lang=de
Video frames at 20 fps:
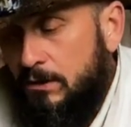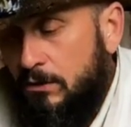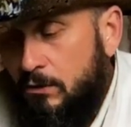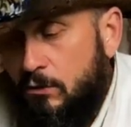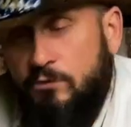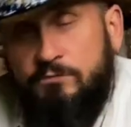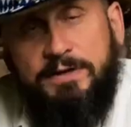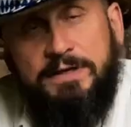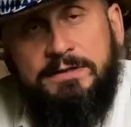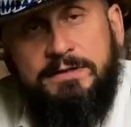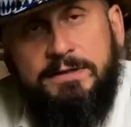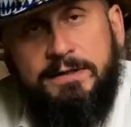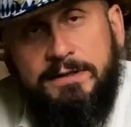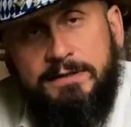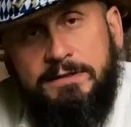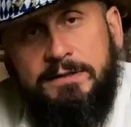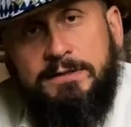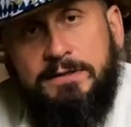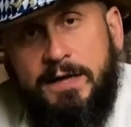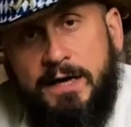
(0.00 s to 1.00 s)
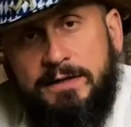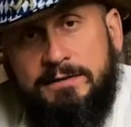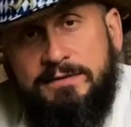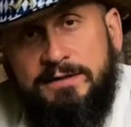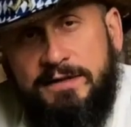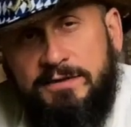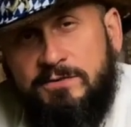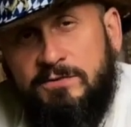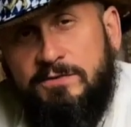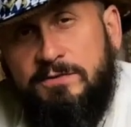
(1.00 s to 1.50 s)
und werde die richtig hart
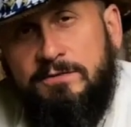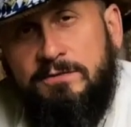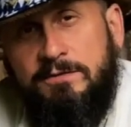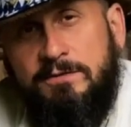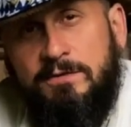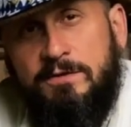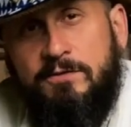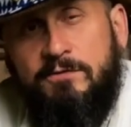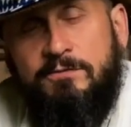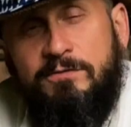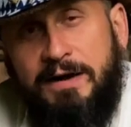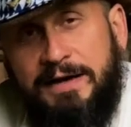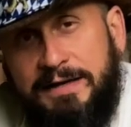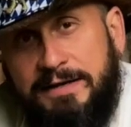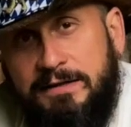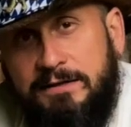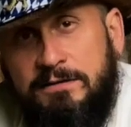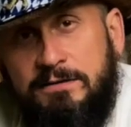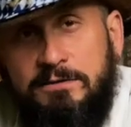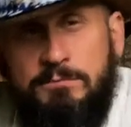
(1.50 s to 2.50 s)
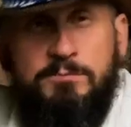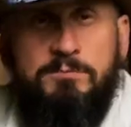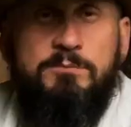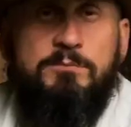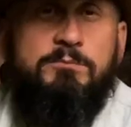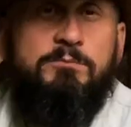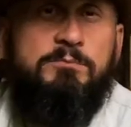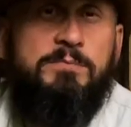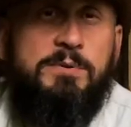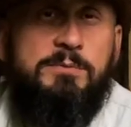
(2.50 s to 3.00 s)
testen, weil
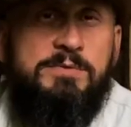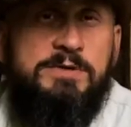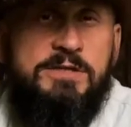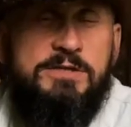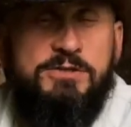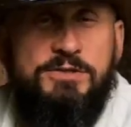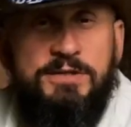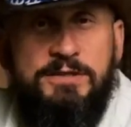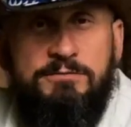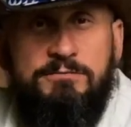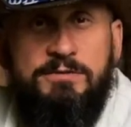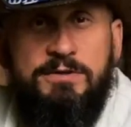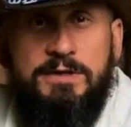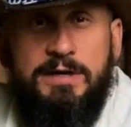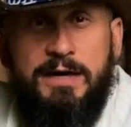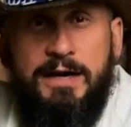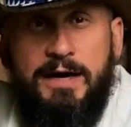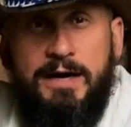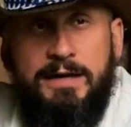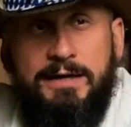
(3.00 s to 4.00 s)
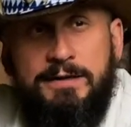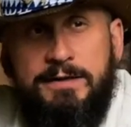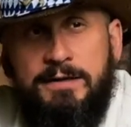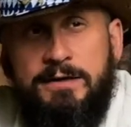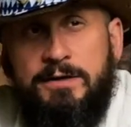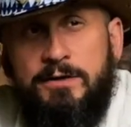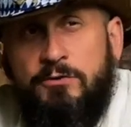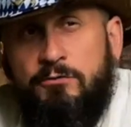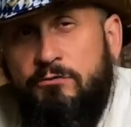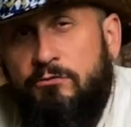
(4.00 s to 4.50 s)
bei mir steht wieder
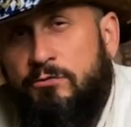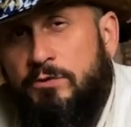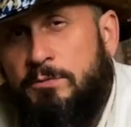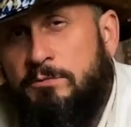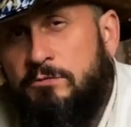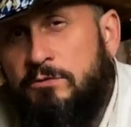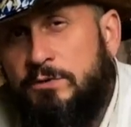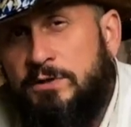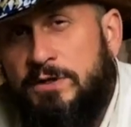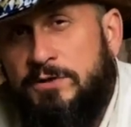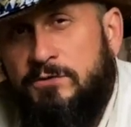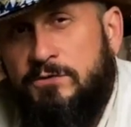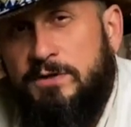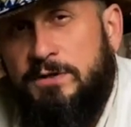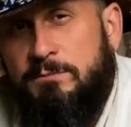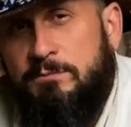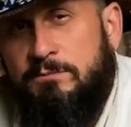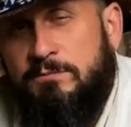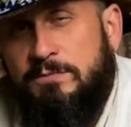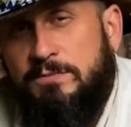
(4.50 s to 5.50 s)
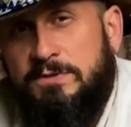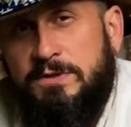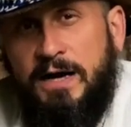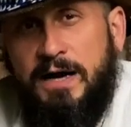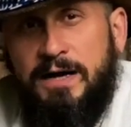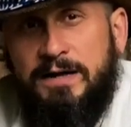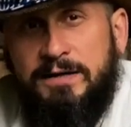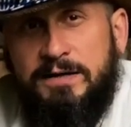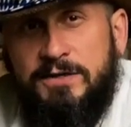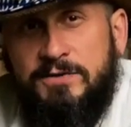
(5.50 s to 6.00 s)
eine 5 oder 7
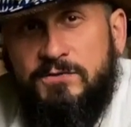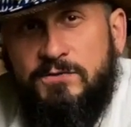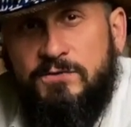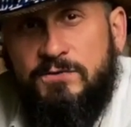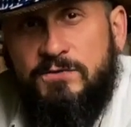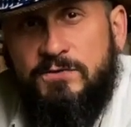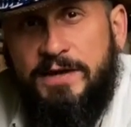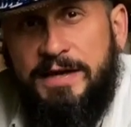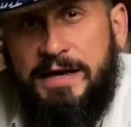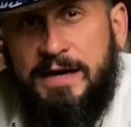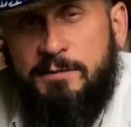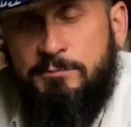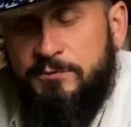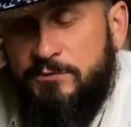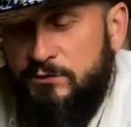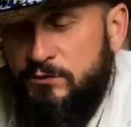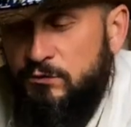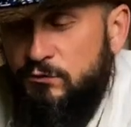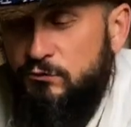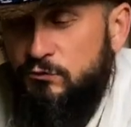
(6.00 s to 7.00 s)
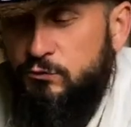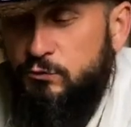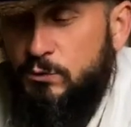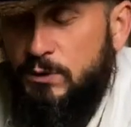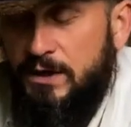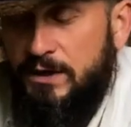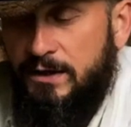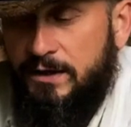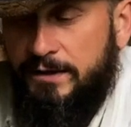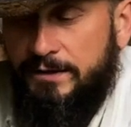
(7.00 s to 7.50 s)
Tages
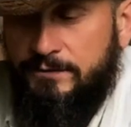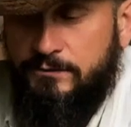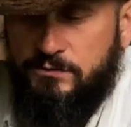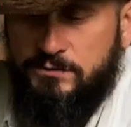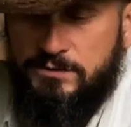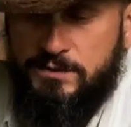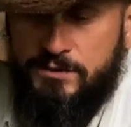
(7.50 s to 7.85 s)
Herbsttour an und